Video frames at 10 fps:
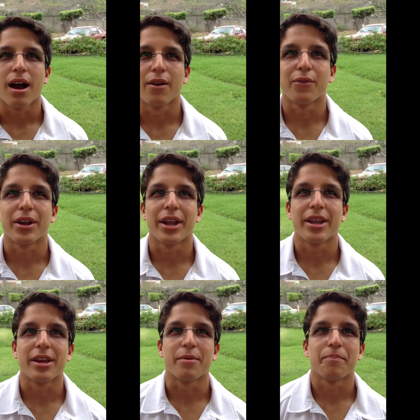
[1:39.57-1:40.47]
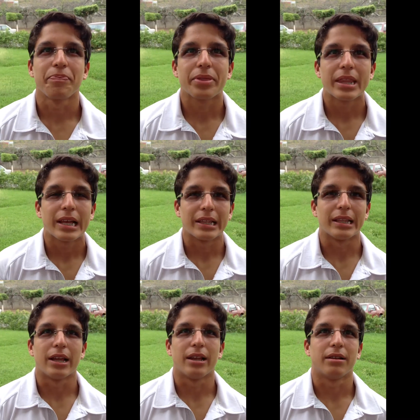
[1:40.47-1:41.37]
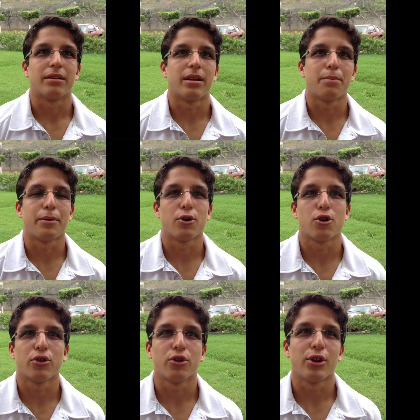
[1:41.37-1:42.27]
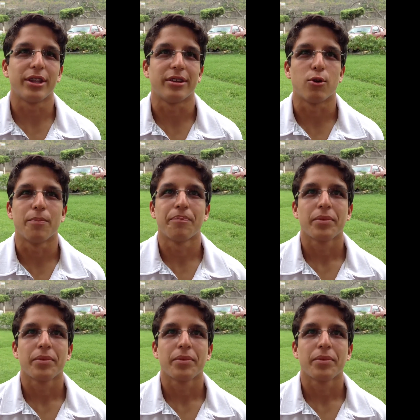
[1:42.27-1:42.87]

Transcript: alfarería del periodo neolítico.